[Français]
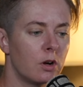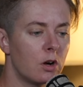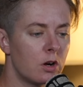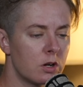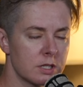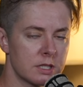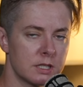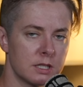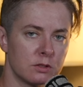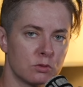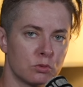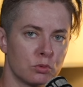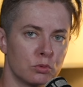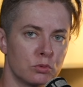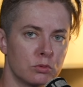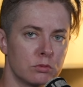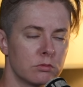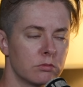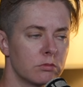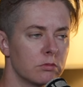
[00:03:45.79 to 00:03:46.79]

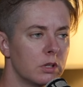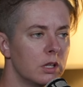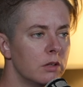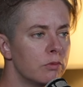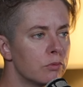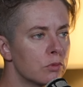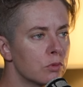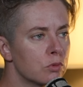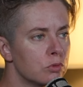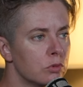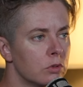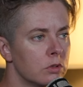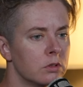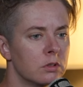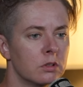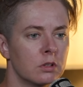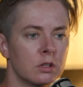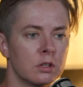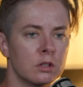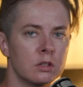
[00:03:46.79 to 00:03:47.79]
ancestraux qui fonctionnent,
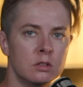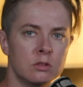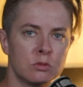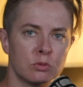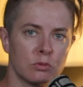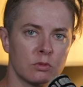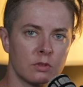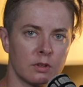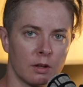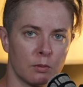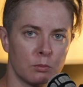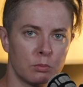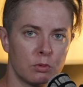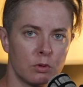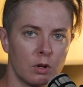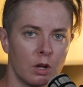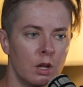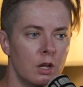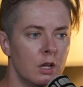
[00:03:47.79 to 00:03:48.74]
qui sont simples,